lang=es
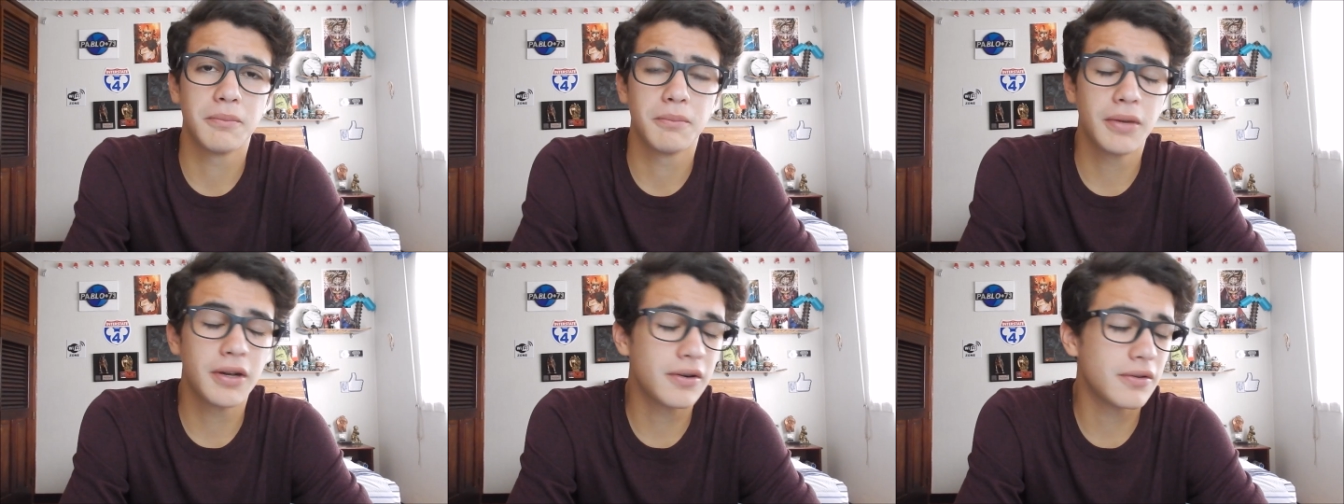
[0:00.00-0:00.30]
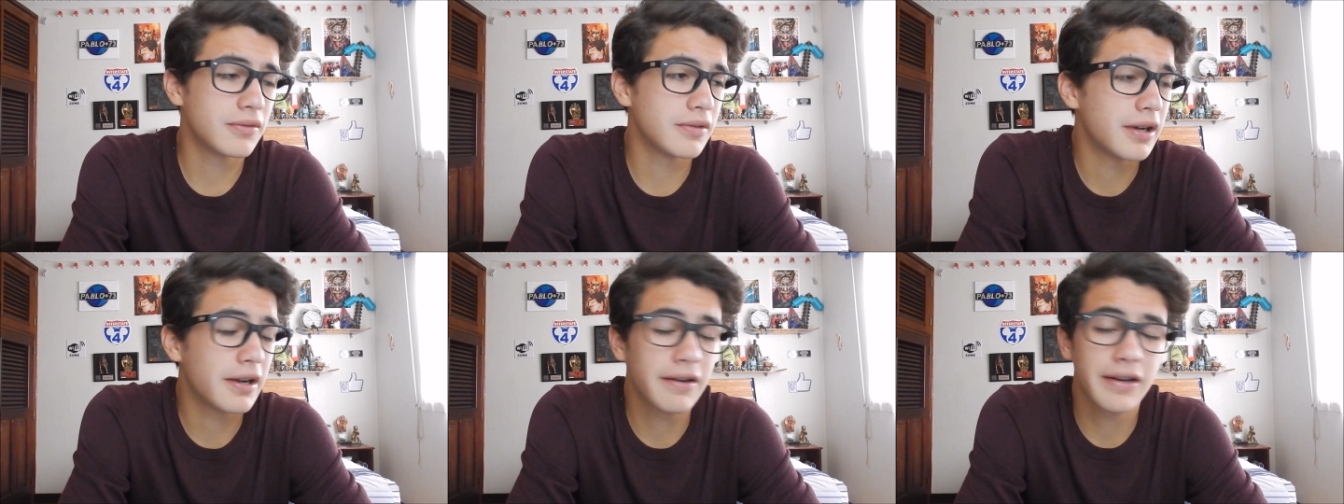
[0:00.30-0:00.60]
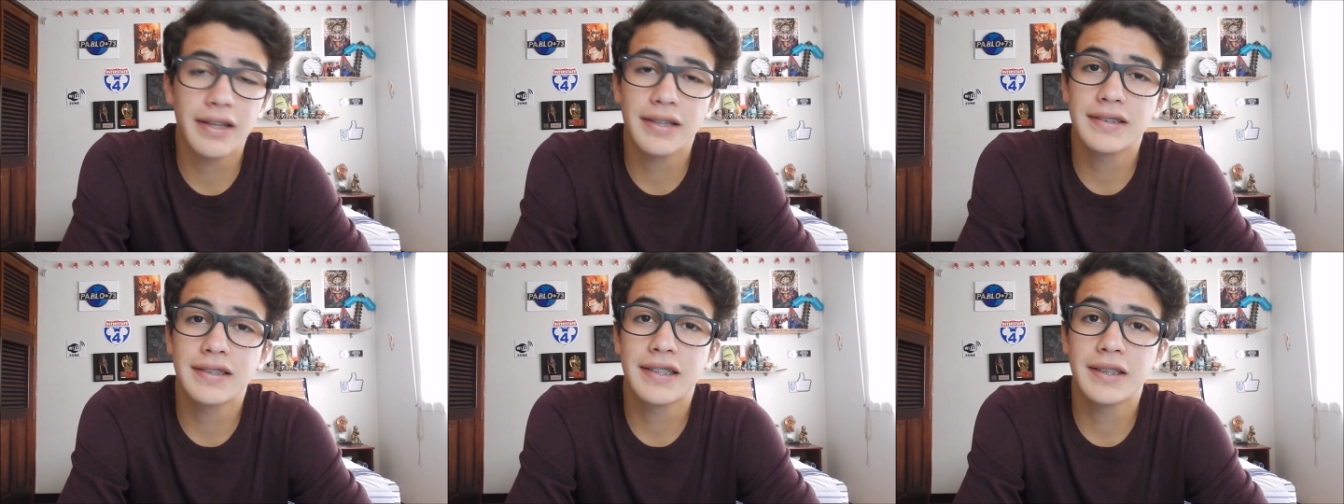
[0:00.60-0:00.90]
Bueno, la
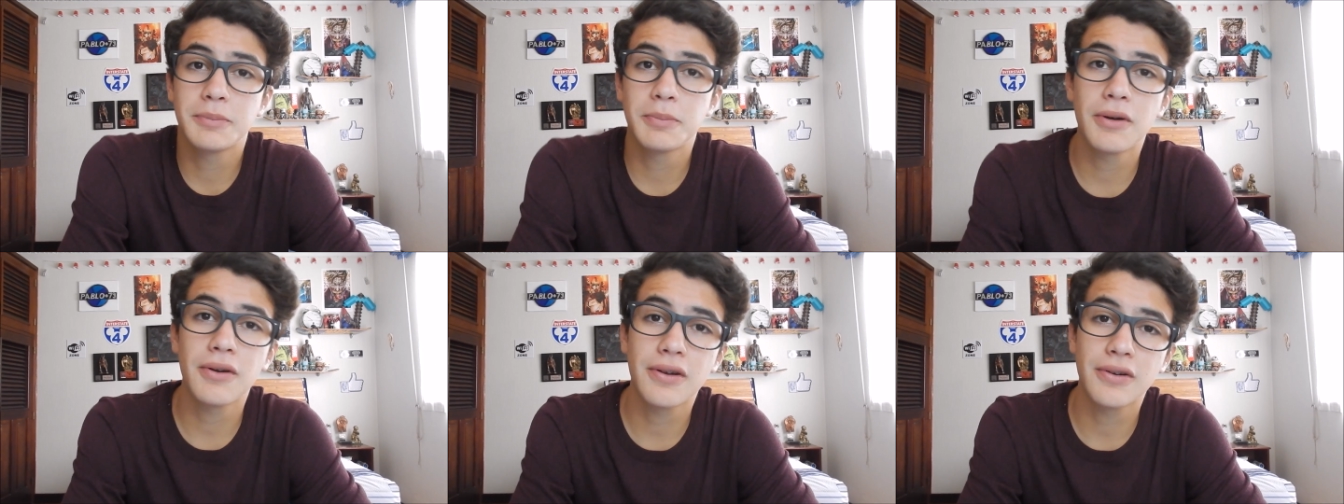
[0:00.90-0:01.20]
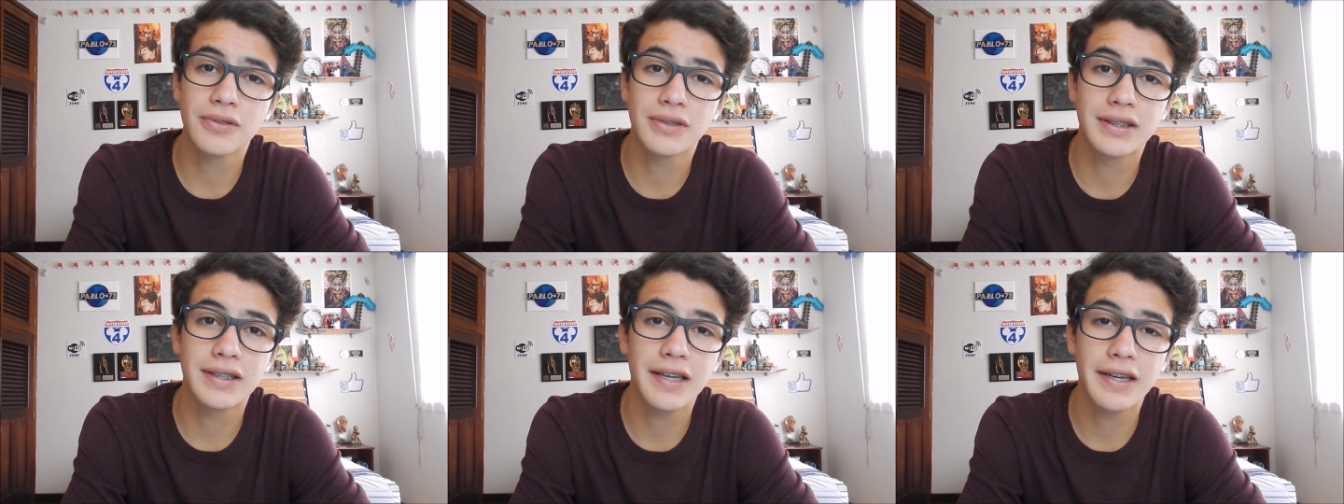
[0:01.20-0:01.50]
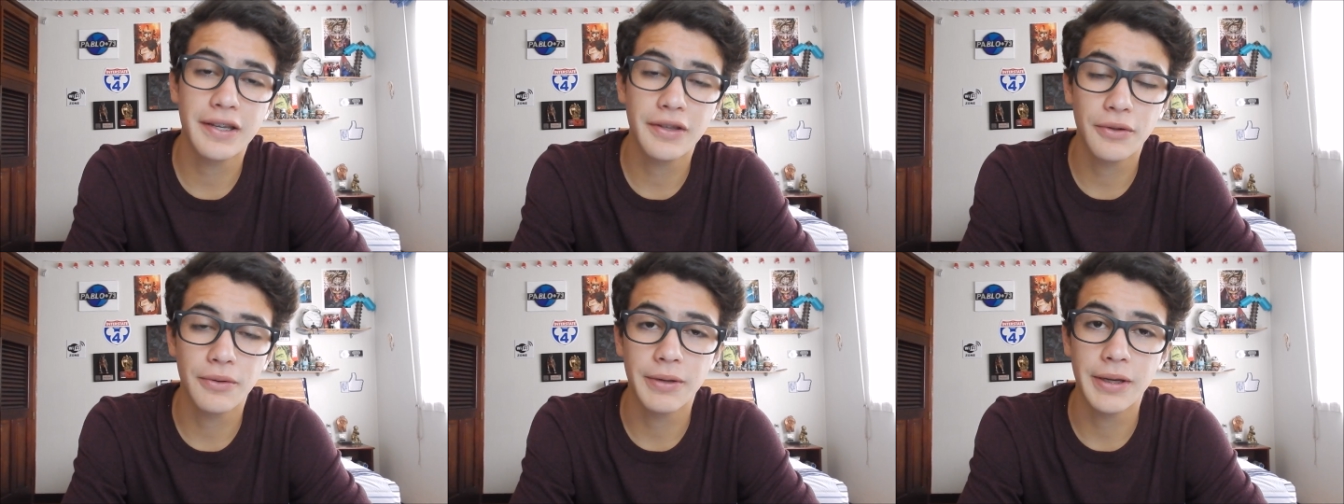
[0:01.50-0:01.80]
verdad es que espero que nos
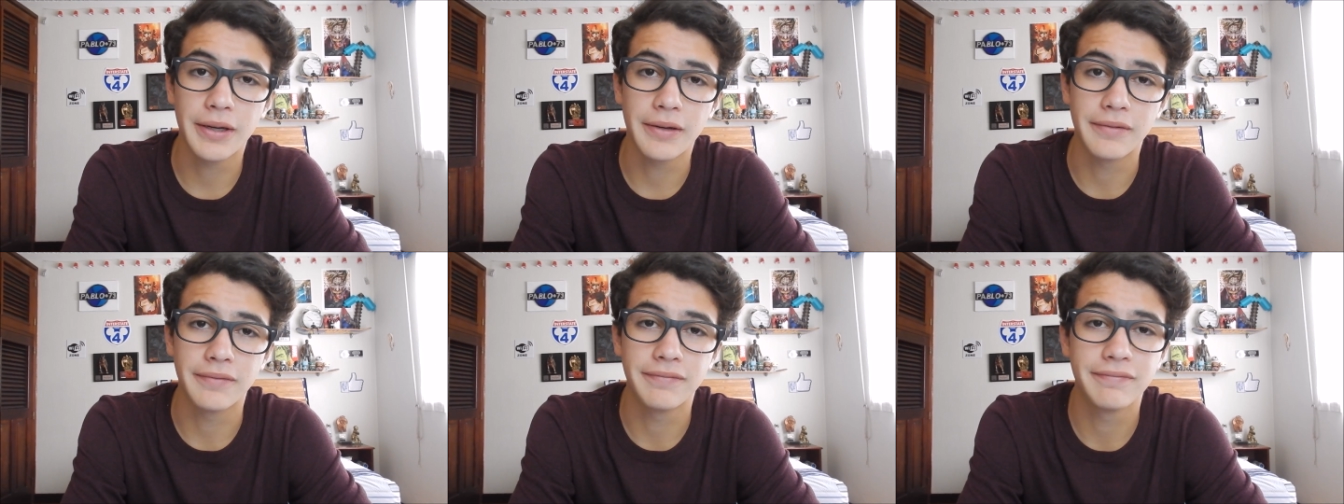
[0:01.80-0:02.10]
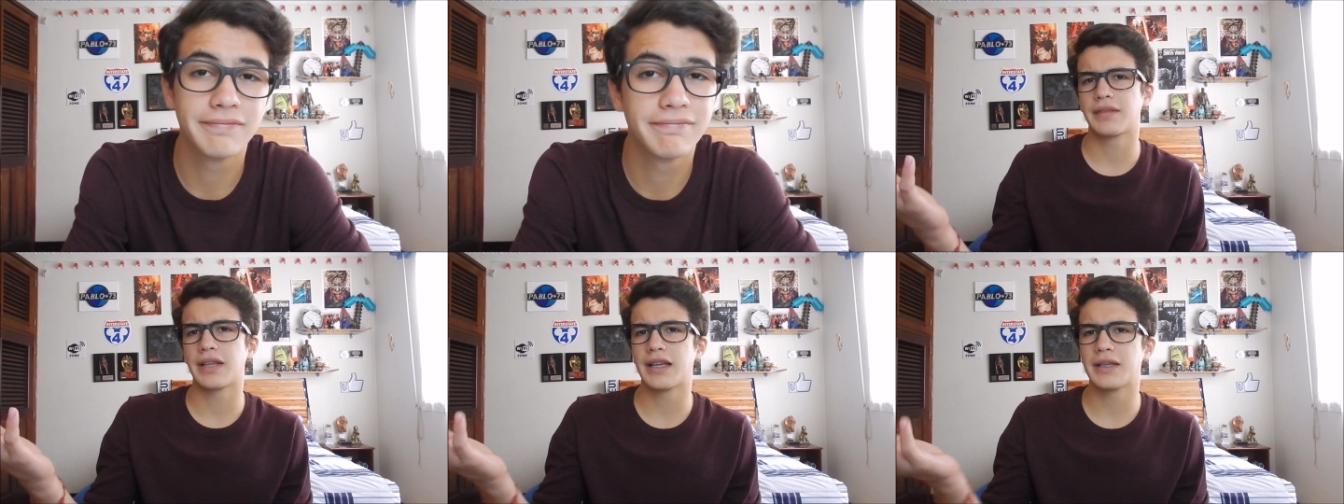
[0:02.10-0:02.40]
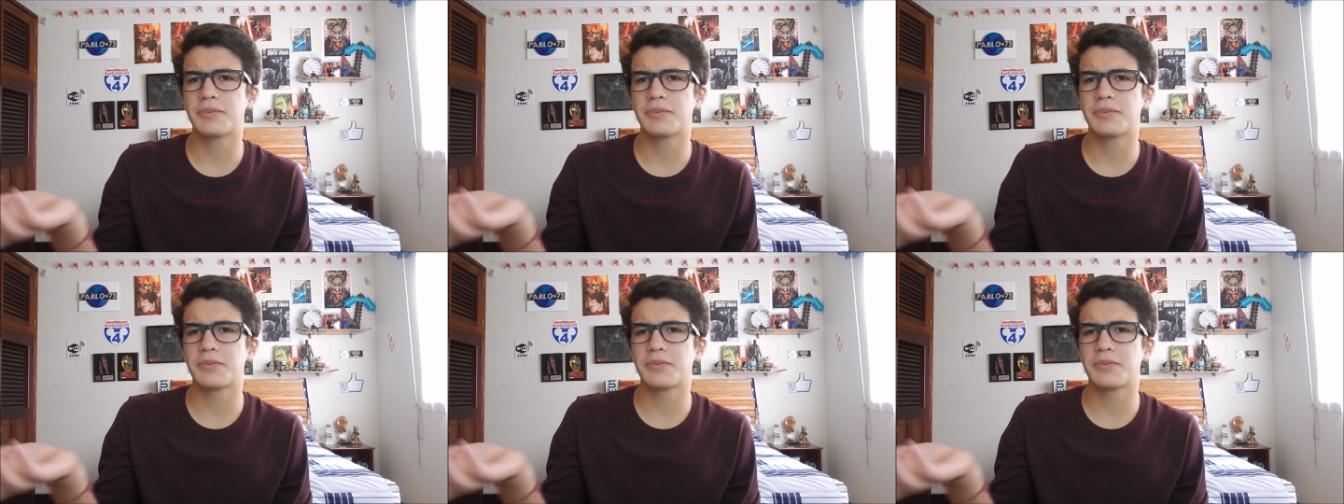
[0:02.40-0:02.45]
esté yendo bien.